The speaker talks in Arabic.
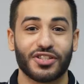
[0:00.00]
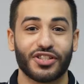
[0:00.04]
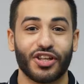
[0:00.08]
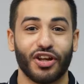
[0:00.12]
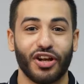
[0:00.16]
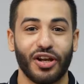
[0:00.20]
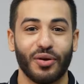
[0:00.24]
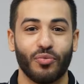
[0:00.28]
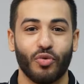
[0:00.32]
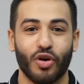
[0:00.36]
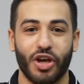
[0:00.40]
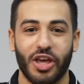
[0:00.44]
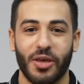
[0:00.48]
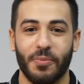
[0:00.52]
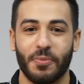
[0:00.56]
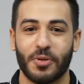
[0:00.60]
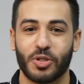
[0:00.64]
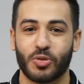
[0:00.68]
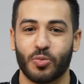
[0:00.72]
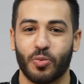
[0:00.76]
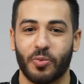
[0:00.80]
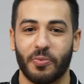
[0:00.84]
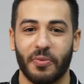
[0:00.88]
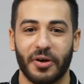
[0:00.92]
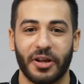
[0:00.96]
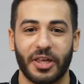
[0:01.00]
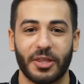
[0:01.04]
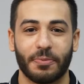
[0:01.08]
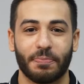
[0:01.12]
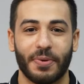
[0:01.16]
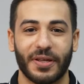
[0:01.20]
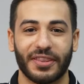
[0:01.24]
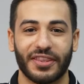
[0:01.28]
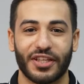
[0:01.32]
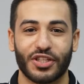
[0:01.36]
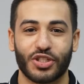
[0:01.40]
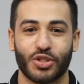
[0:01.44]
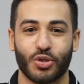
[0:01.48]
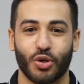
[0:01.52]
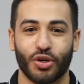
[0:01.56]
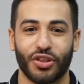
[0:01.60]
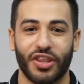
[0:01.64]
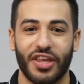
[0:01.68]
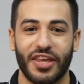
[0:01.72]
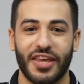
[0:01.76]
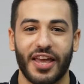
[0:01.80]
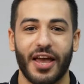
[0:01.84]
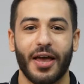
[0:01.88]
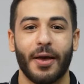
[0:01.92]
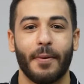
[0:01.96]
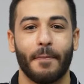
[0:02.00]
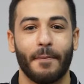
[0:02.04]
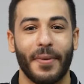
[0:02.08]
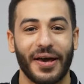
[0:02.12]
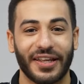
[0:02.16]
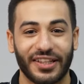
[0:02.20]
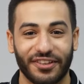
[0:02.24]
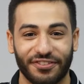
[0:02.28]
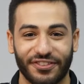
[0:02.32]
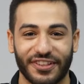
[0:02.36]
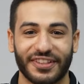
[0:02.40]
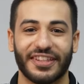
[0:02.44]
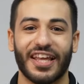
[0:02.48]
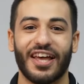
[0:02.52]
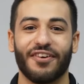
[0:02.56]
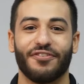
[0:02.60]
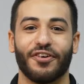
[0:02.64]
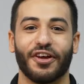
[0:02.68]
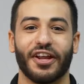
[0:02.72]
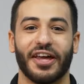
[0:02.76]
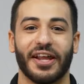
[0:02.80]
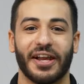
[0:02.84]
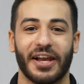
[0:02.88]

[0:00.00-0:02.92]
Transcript: صار لمحبي سوبر ماركت باندا السعوديه بعد افتتاح فرع